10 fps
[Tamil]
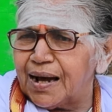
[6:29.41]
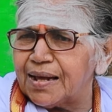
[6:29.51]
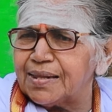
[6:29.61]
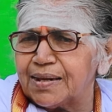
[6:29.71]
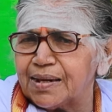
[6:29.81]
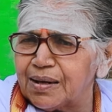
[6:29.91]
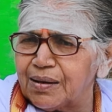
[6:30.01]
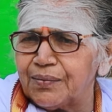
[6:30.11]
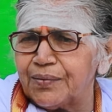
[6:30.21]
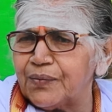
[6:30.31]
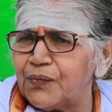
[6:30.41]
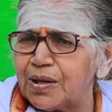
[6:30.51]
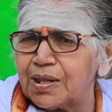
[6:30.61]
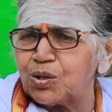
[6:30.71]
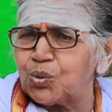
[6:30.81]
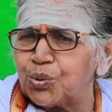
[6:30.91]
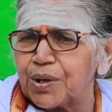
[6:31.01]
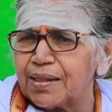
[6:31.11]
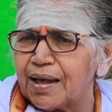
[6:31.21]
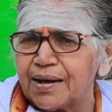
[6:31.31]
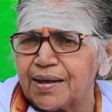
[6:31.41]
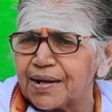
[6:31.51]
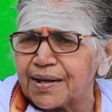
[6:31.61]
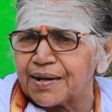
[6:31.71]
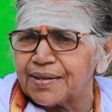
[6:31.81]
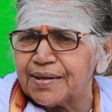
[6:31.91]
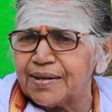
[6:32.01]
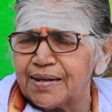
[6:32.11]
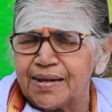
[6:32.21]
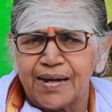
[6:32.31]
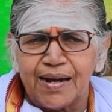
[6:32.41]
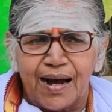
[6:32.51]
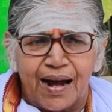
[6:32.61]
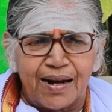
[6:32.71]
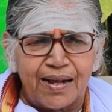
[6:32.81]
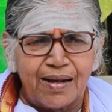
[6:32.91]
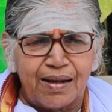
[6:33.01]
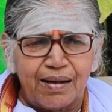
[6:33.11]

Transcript: அது விவாதத்துக்குரியதாக இருக்கிறது ஆனால்